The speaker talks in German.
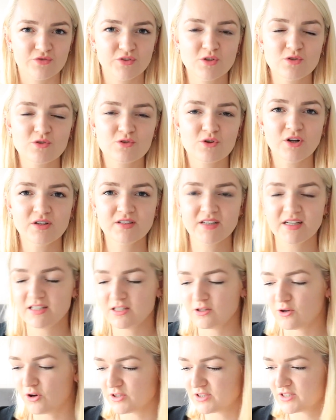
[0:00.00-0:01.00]
Wieso sollten denn die
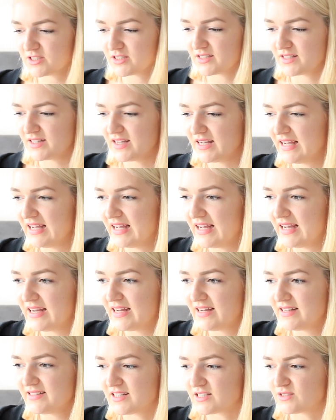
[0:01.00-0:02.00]
Leute
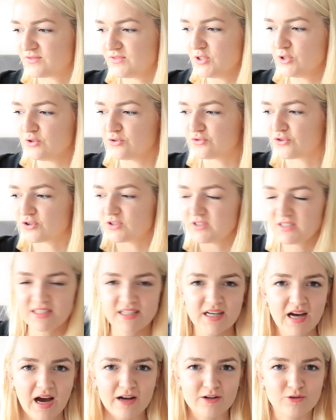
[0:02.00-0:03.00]
das Video von
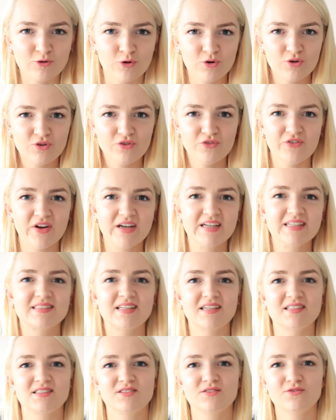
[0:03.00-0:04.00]
dir angucken, wenn es
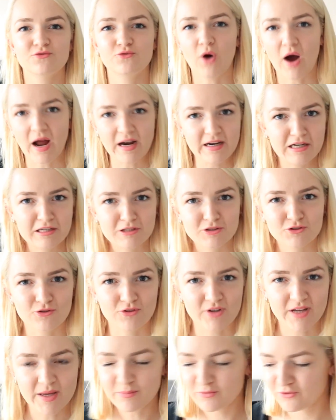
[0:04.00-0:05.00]
das woanders
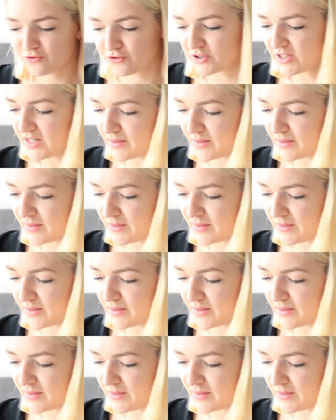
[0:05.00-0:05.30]
schon gibt, von